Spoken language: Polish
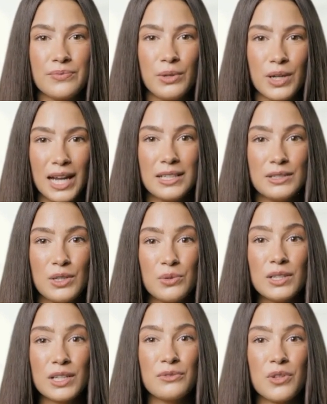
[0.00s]
Ponadto,
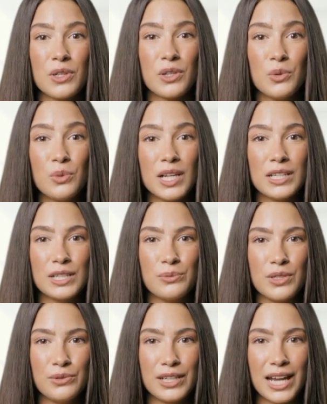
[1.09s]
gdy Twoi konkurenci
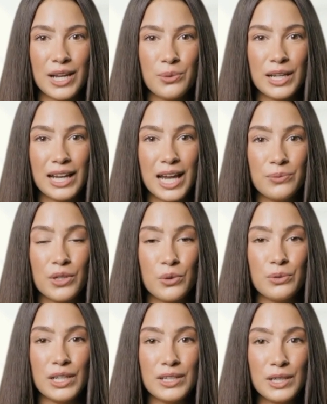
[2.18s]
wyświetlają reklamy
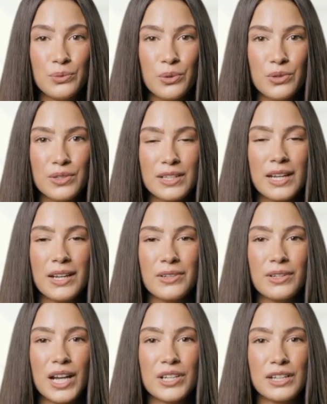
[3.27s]
lub inne promocje,
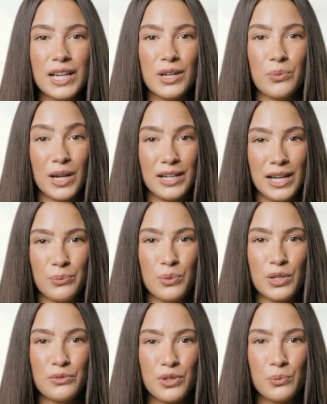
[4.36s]
nasz kanał Radar
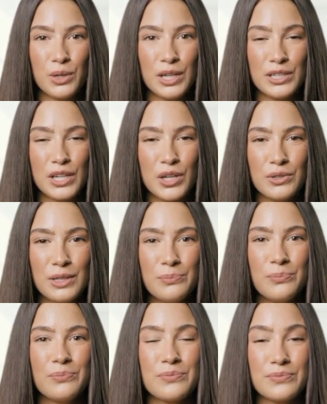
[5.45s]
poinformuje Cię o
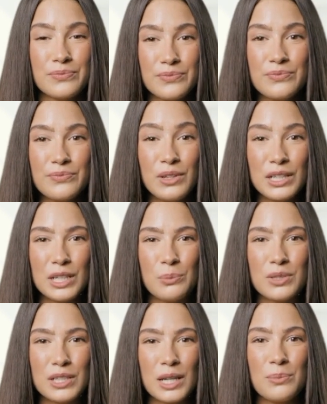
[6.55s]
tym.
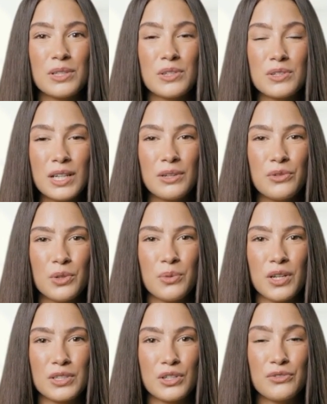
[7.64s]
Będziemy Cię na bieżąco
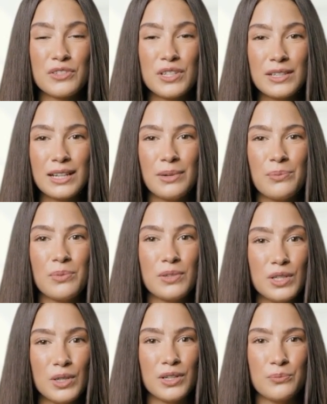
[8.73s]
informować o wszystkim,
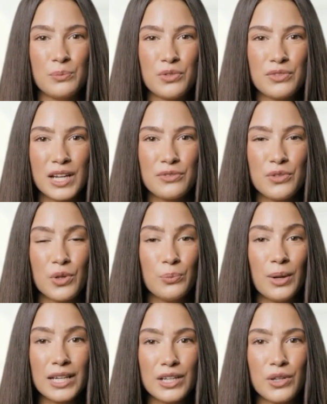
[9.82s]
co ma wpływ na Twoją
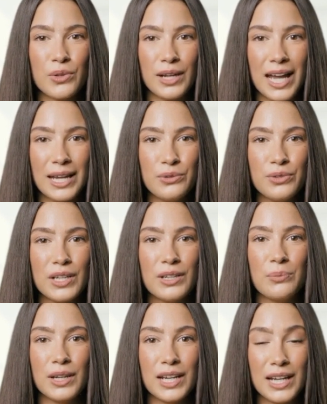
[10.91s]
markę online w
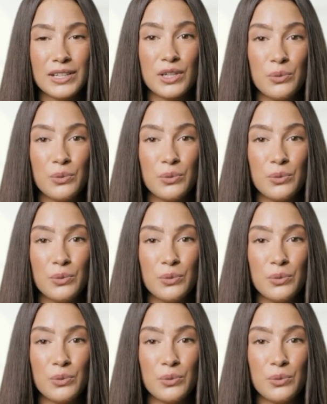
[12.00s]
jednym kanale.